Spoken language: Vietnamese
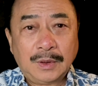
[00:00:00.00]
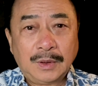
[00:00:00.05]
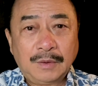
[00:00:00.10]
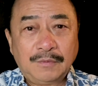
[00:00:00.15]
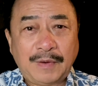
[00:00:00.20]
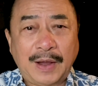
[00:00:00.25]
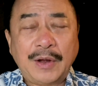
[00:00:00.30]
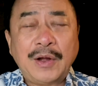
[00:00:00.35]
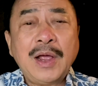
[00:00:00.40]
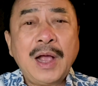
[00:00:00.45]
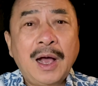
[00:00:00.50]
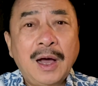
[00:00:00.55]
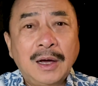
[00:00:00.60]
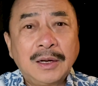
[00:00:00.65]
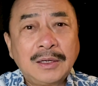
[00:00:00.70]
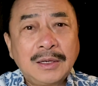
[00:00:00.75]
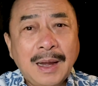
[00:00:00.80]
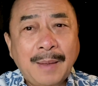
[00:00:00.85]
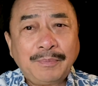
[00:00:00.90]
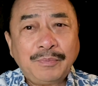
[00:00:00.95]
phải nó
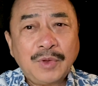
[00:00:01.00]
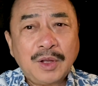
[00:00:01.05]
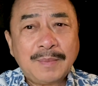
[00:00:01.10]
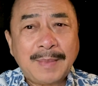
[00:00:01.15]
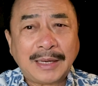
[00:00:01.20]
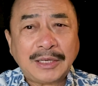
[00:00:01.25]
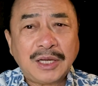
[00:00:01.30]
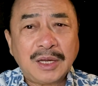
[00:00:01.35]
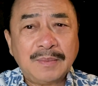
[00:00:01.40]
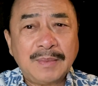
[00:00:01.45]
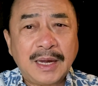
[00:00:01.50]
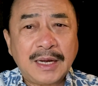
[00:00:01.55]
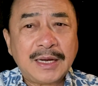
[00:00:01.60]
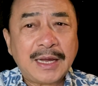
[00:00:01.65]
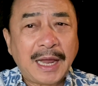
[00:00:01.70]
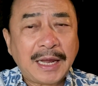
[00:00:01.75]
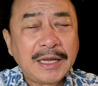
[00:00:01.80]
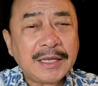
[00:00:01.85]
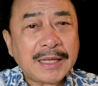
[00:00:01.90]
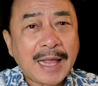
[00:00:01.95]
hên lắm đó bà chỉ bị
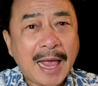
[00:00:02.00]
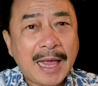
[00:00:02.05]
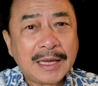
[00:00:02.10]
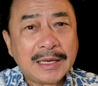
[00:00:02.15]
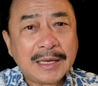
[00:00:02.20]
gãy tay